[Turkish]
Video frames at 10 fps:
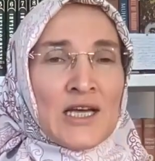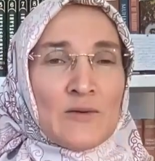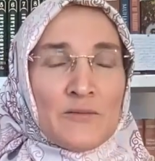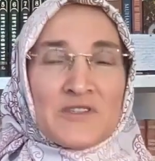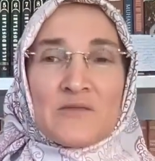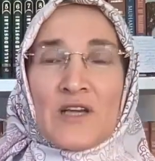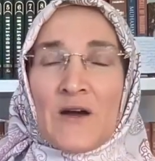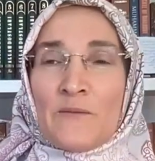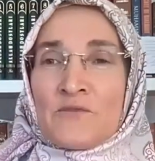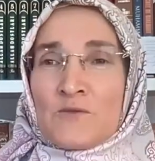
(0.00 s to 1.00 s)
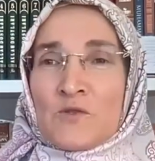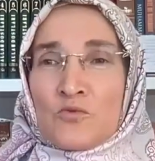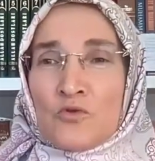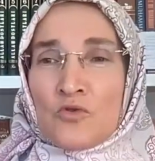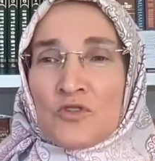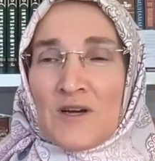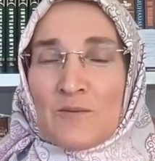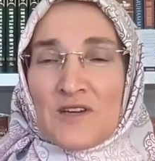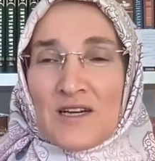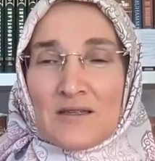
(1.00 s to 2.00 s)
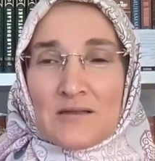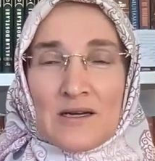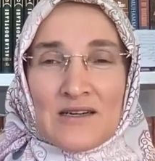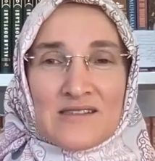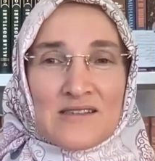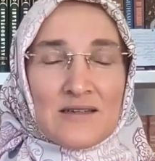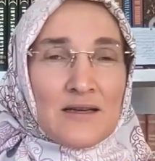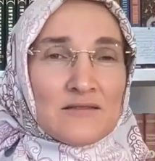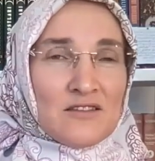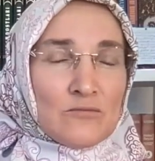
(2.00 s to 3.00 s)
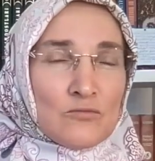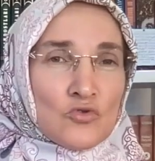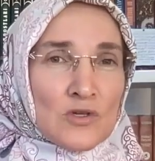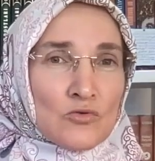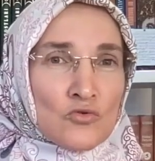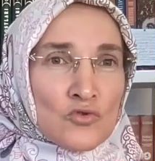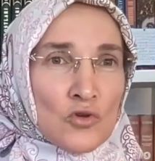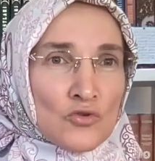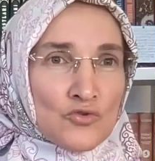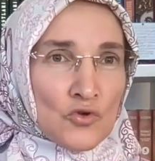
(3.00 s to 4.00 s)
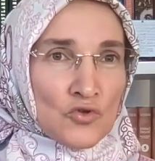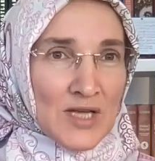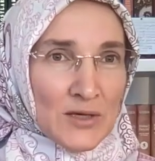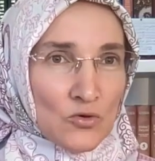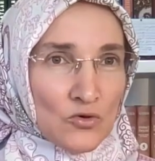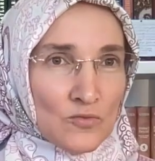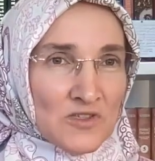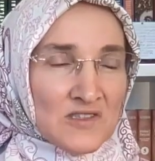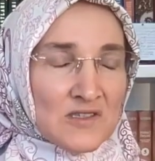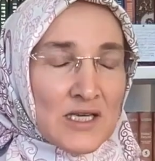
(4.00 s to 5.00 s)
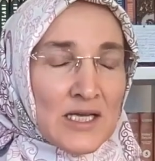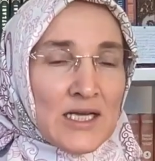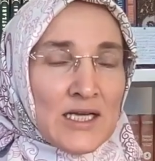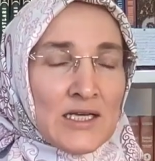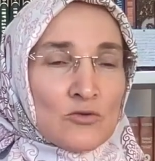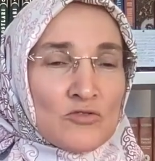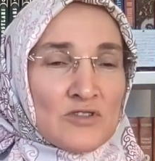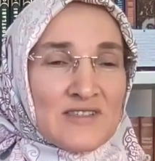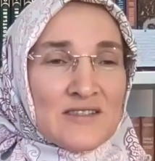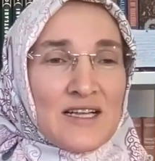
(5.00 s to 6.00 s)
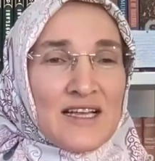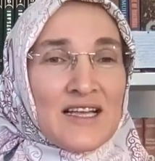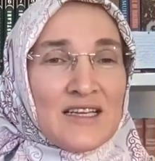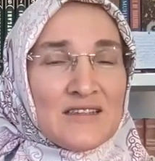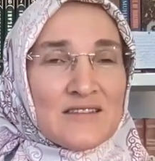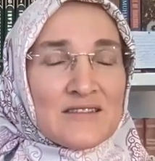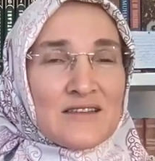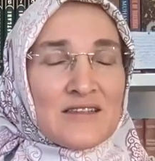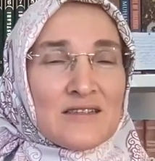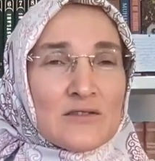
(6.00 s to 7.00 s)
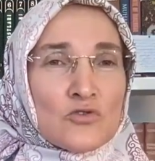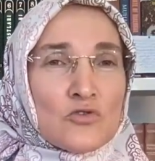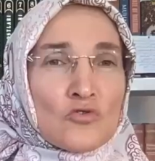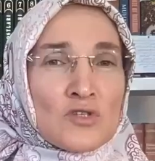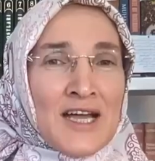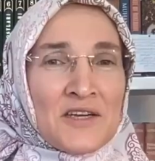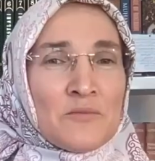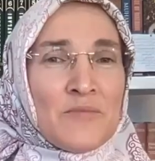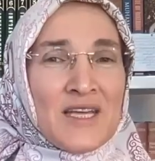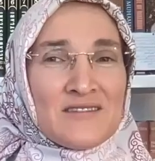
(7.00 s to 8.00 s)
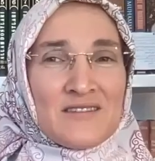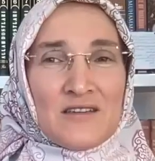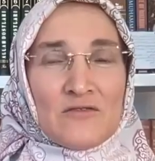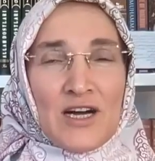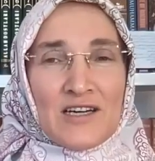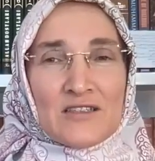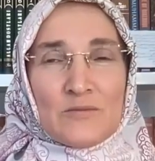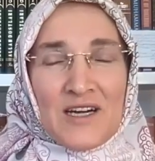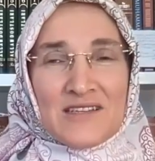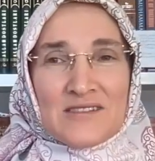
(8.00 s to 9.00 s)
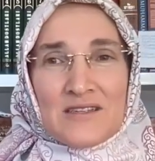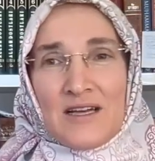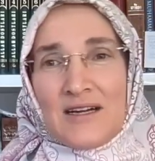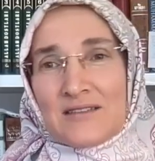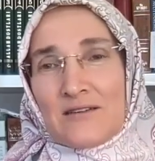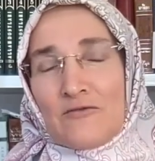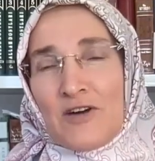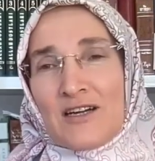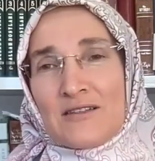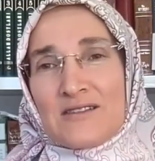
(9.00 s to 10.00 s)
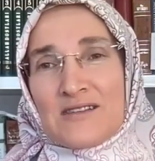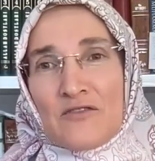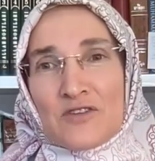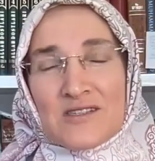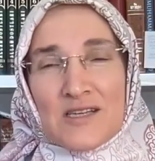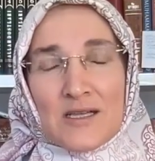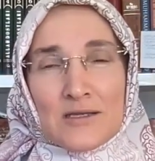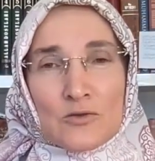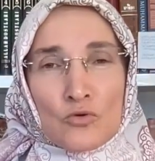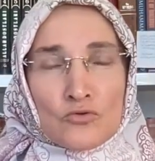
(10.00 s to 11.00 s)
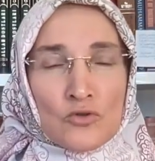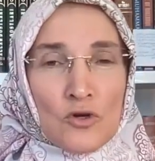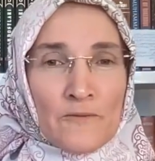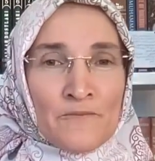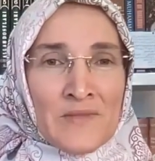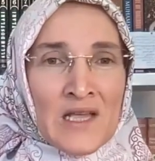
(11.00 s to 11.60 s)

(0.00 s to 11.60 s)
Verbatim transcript: Ama bizim yaptığımız programda Haziran, Temmuz, Ağustos sözler okuması. Dolayısıyla elinizdeki sözler metni farklı baskılarda farklı sayfa sayıları oluyor.